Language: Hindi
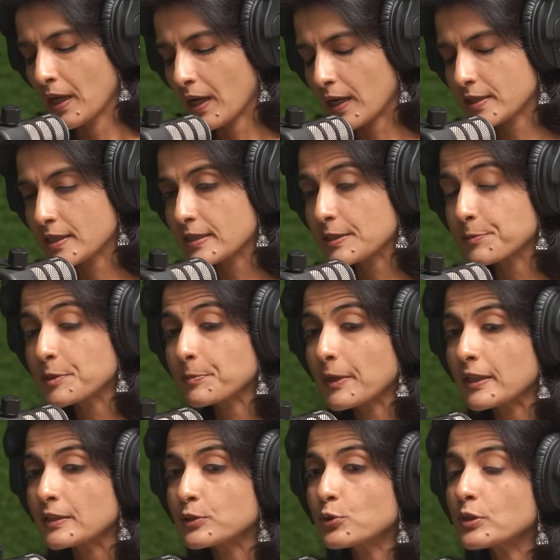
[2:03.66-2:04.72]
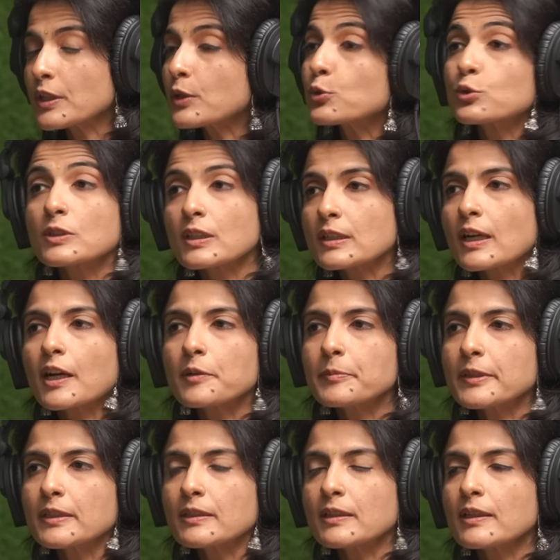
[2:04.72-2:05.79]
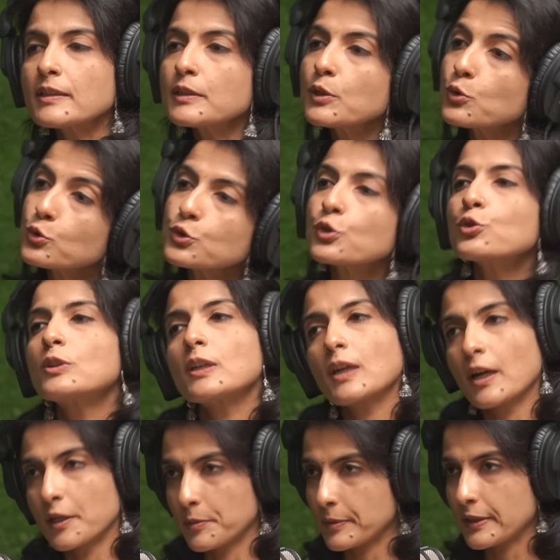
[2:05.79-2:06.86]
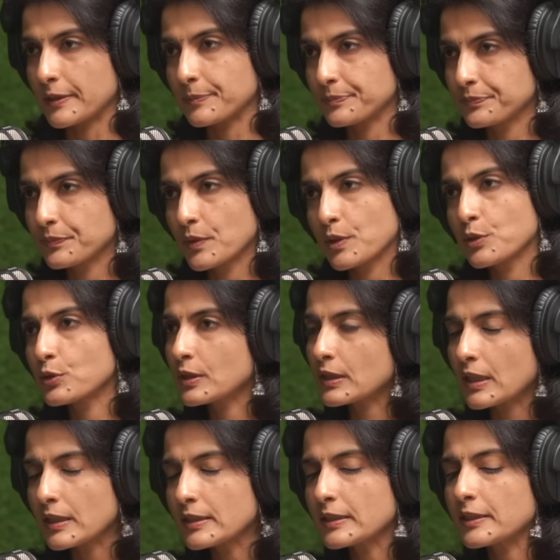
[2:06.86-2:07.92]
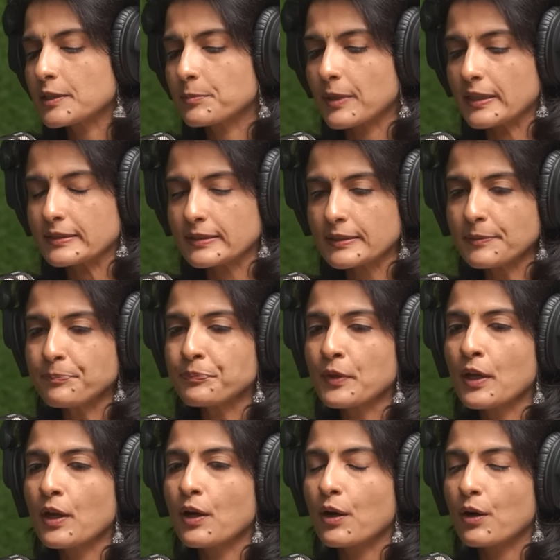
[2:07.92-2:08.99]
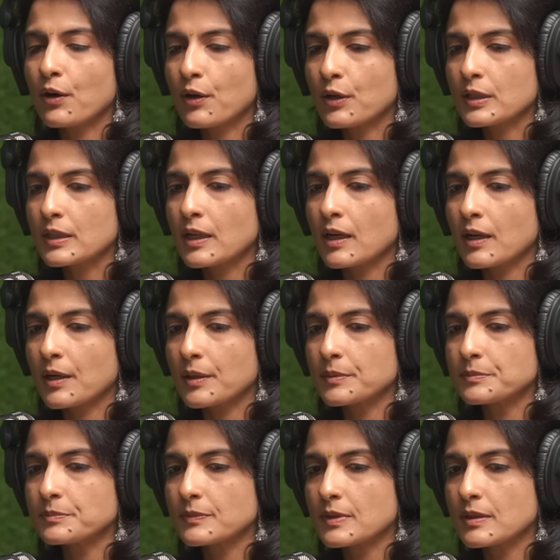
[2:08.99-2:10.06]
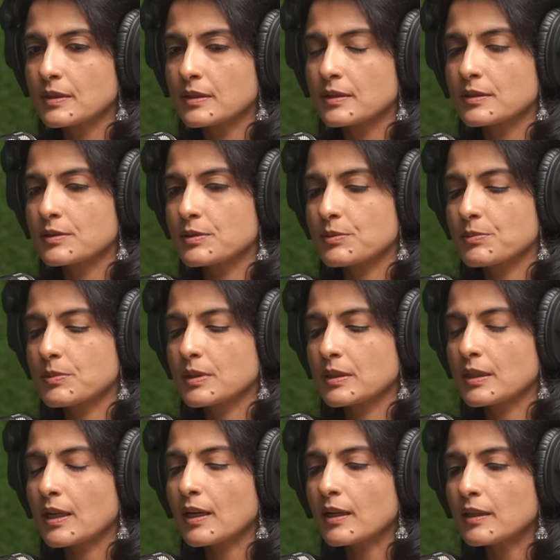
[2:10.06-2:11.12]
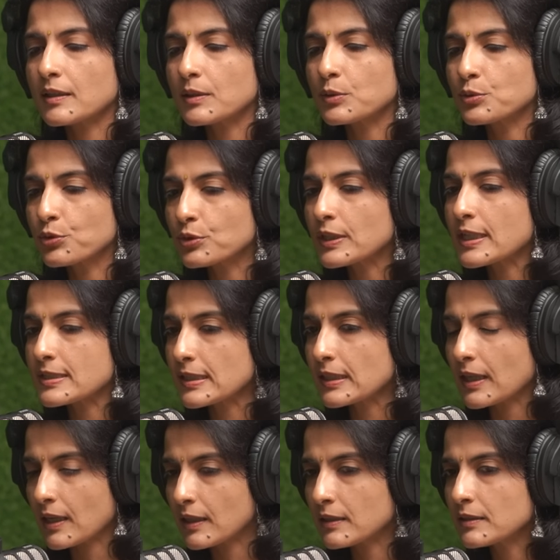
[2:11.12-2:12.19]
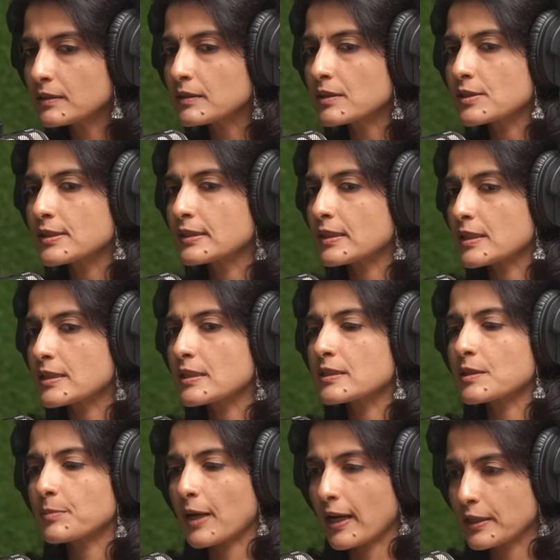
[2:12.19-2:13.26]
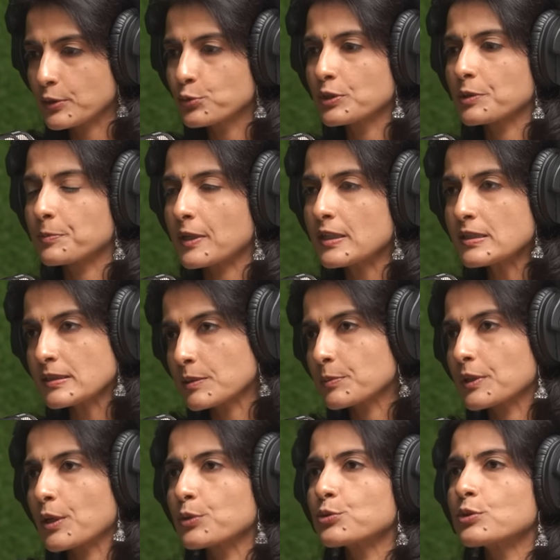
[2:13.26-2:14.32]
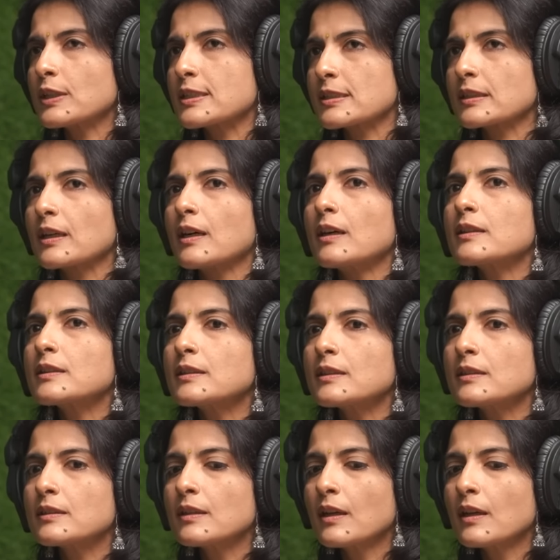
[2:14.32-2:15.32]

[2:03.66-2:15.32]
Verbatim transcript: अच्छा सबसे पहले तो ये उत्तरकांड में नहीं है ये युद्ध कांड में है हाँ युद्ध, युद्ध कांड, की ये बात है हम्म। और आ, क्या उन्होंने ऐसे कहा सीता जी जब आई उनके पास तब क्या उन्होंने ऐसे कहा कि